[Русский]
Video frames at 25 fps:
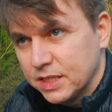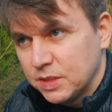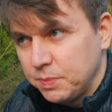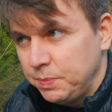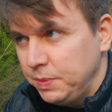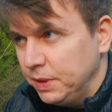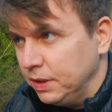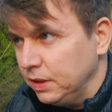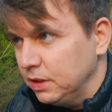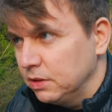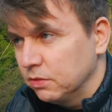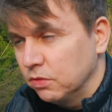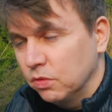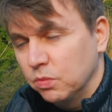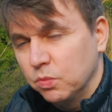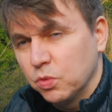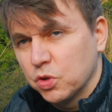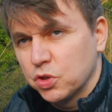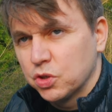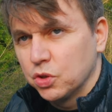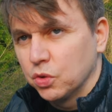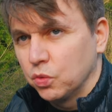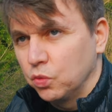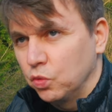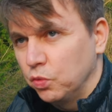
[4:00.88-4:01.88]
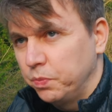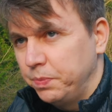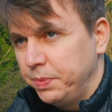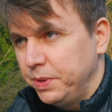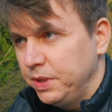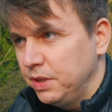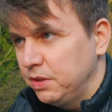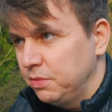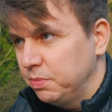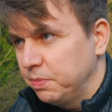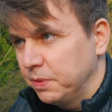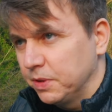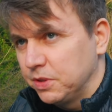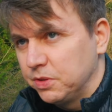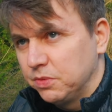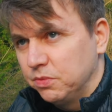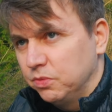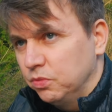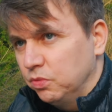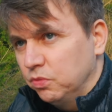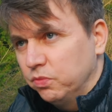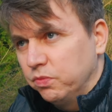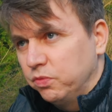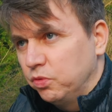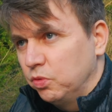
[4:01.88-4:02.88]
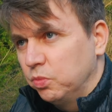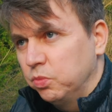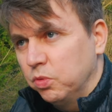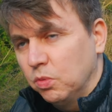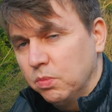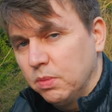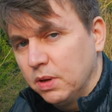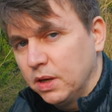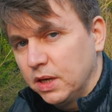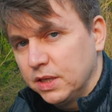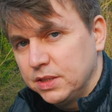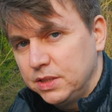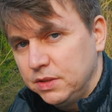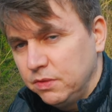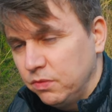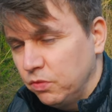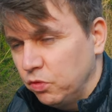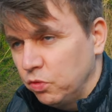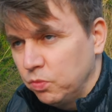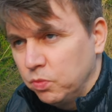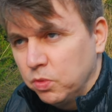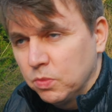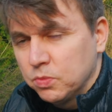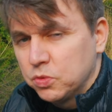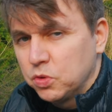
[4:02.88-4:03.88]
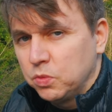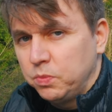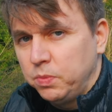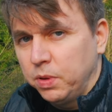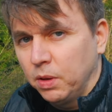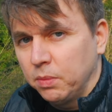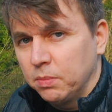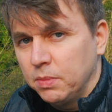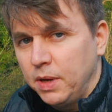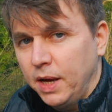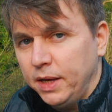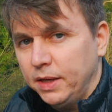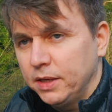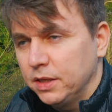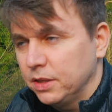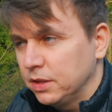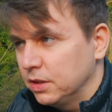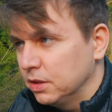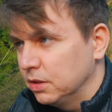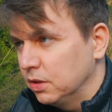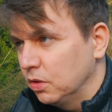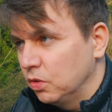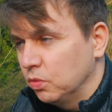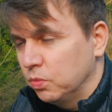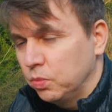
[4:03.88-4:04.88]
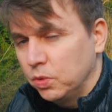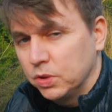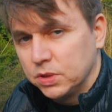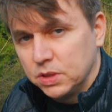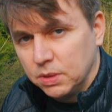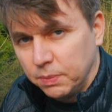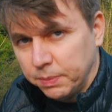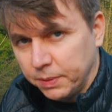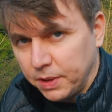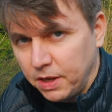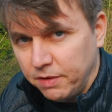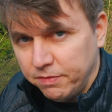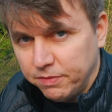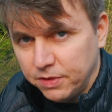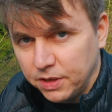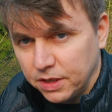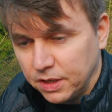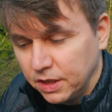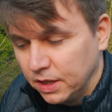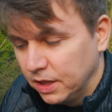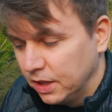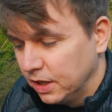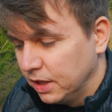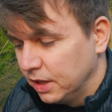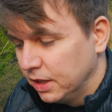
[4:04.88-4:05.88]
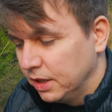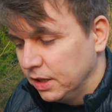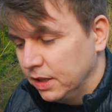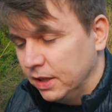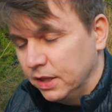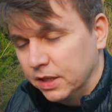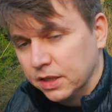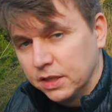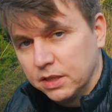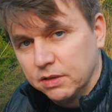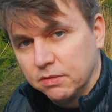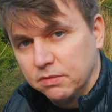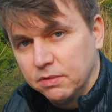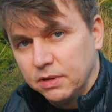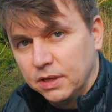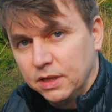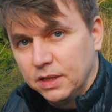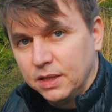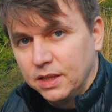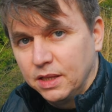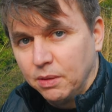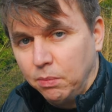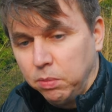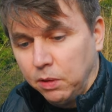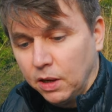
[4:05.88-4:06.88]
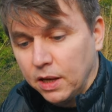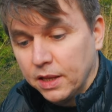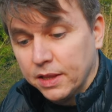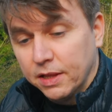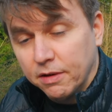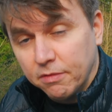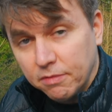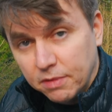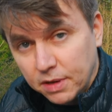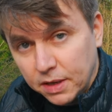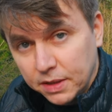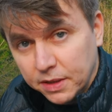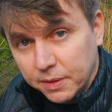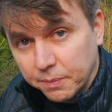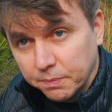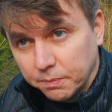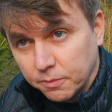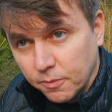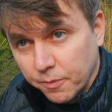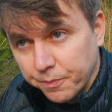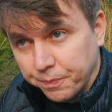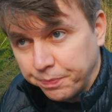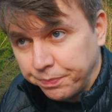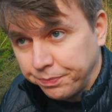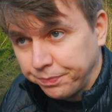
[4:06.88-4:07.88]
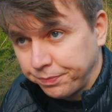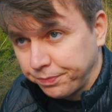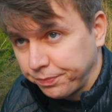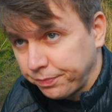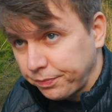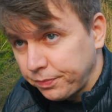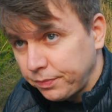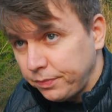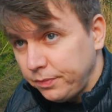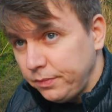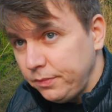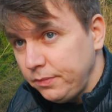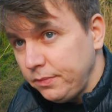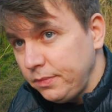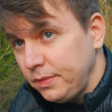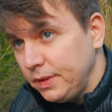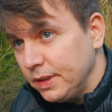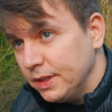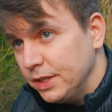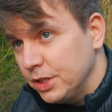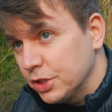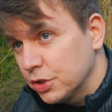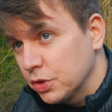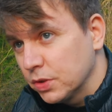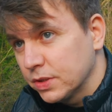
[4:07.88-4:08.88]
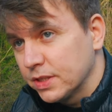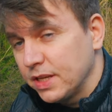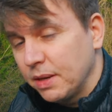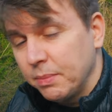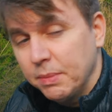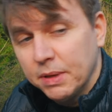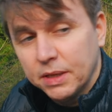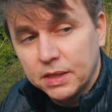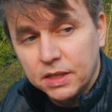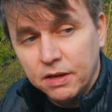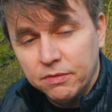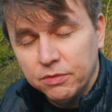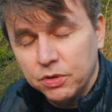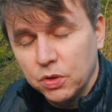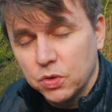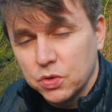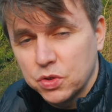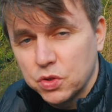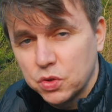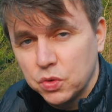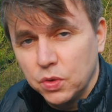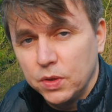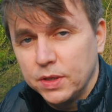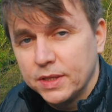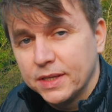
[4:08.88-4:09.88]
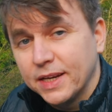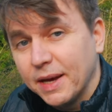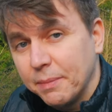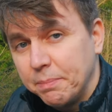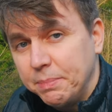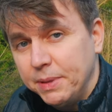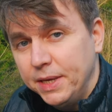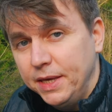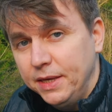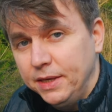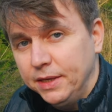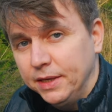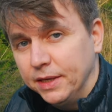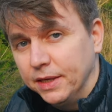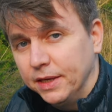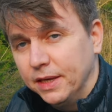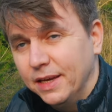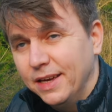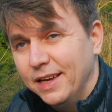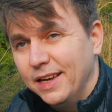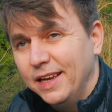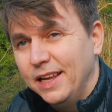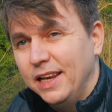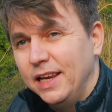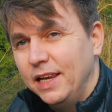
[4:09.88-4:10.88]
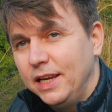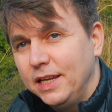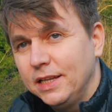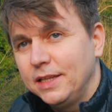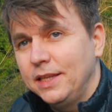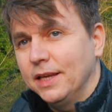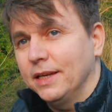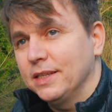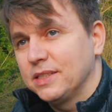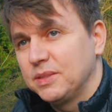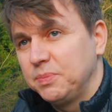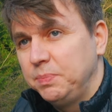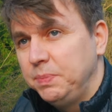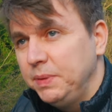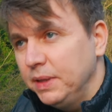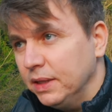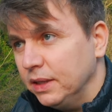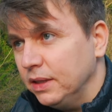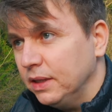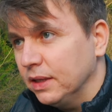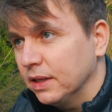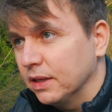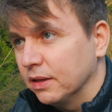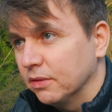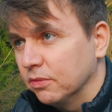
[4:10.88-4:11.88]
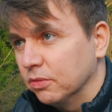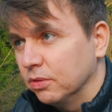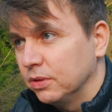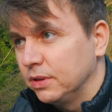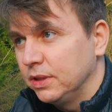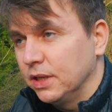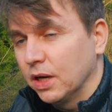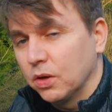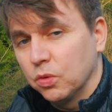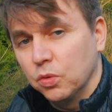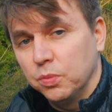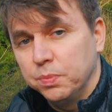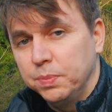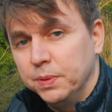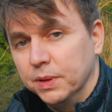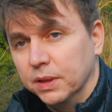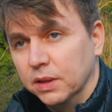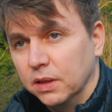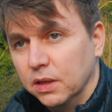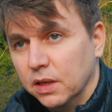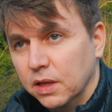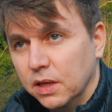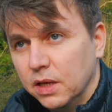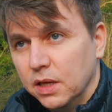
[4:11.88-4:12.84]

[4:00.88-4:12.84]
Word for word: спирт, его можно купить ну, в любом магазине, в любом супермаркете, на любой заправке этого добра навалом. И что самое главное, он стоит копейки. Литр спирта, вот я купил